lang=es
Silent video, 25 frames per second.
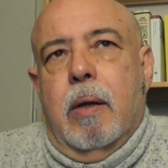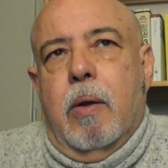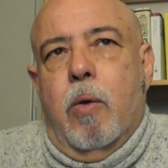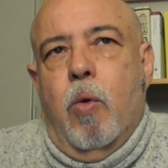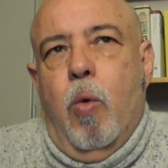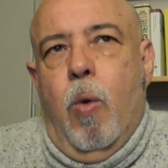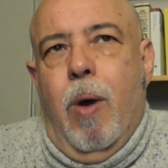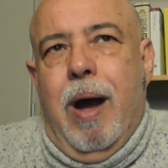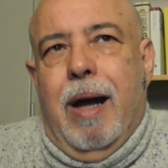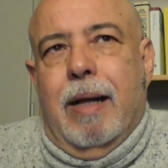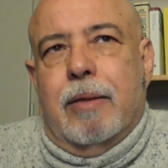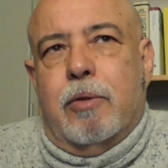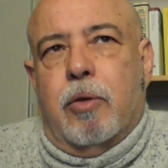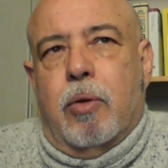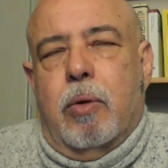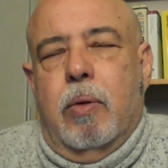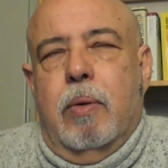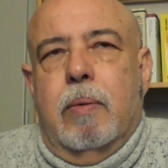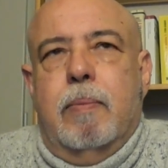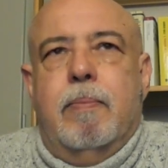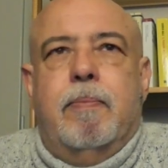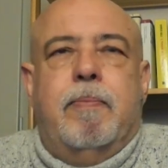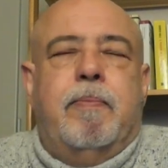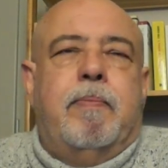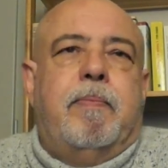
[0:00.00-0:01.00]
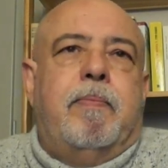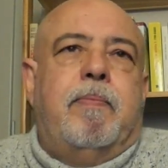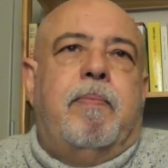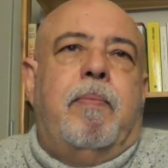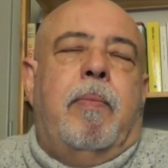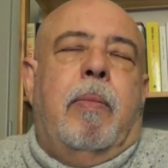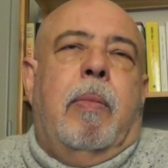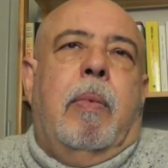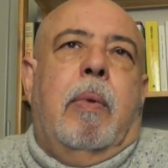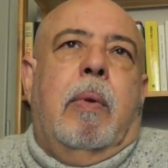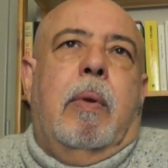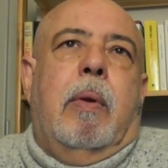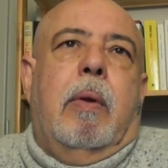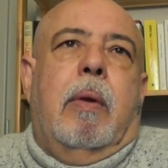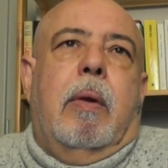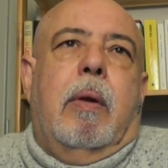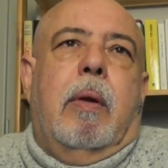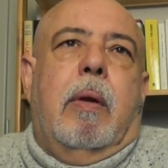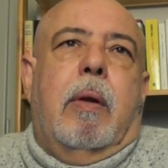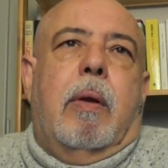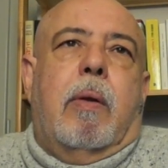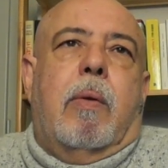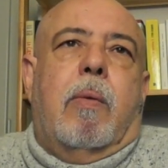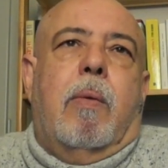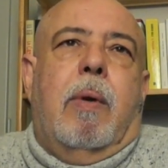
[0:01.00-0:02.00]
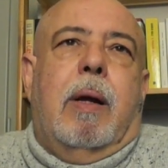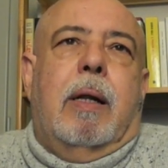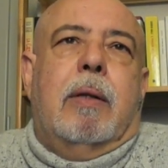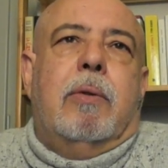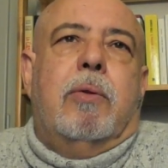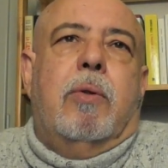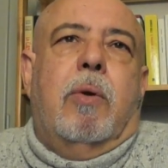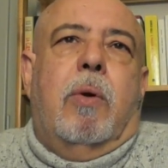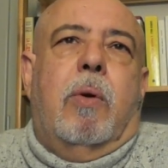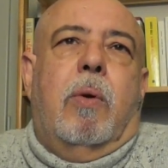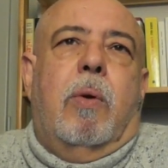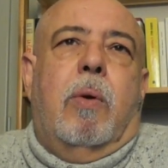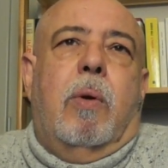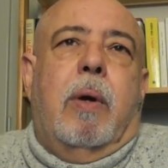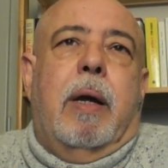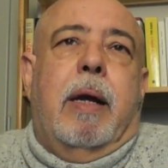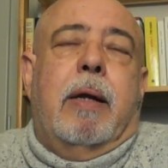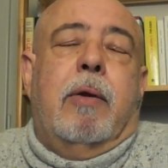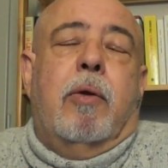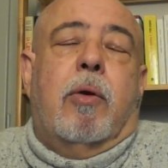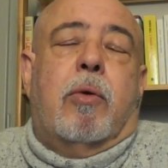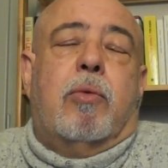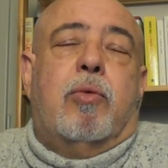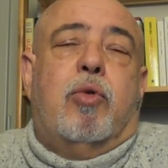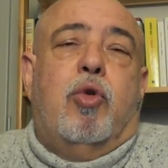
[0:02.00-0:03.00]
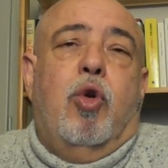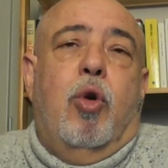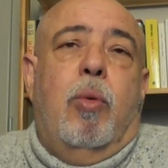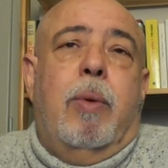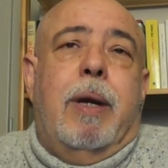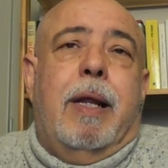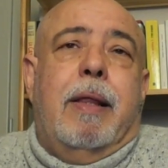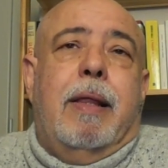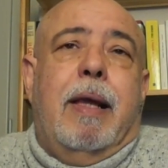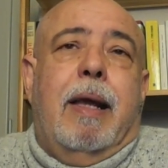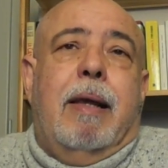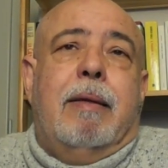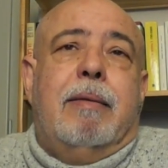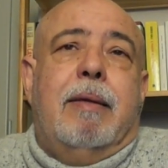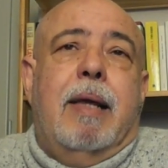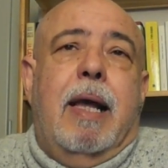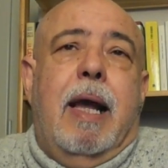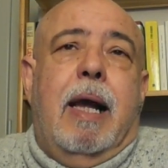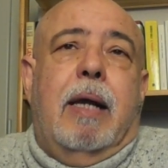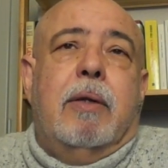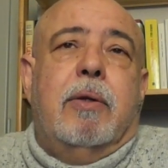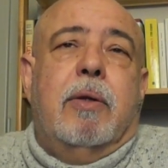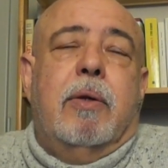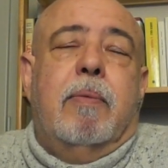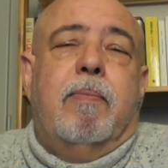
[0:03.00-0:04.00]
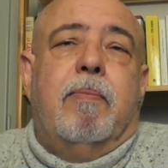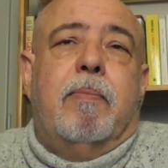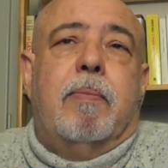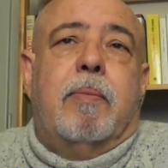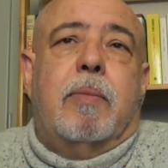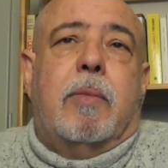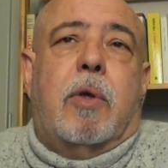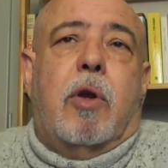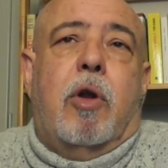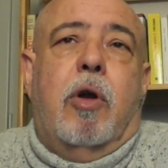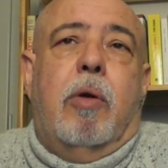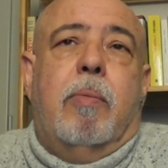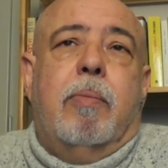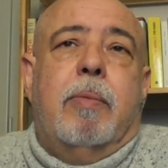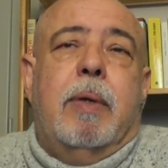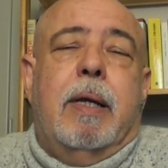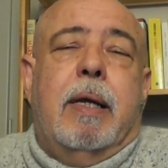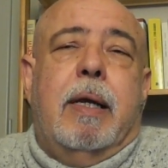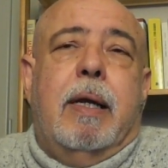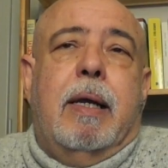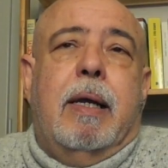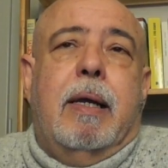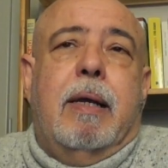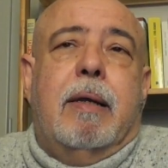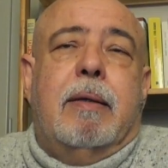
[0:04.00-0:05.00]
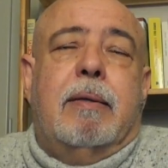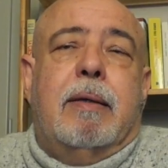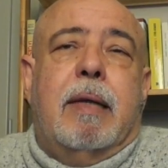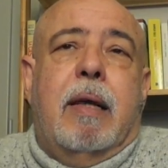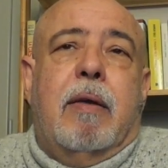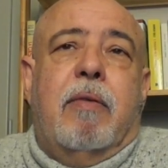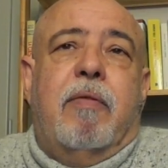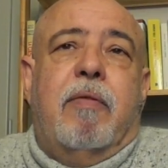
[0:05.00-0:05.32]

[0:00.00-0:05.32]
4. Cuando en octubre de ese año Trump eh, se